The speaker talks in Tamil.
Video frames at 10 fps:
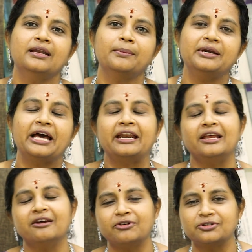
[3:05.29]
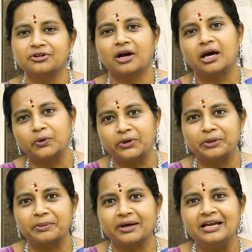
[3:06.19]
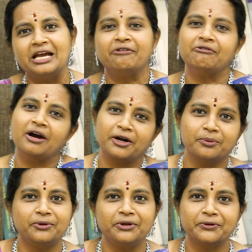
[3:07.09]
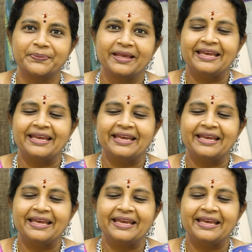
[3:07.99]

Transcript: நம்ம நிறைய வருஷம் ஆரோக்கியமாக வாழ முடியும்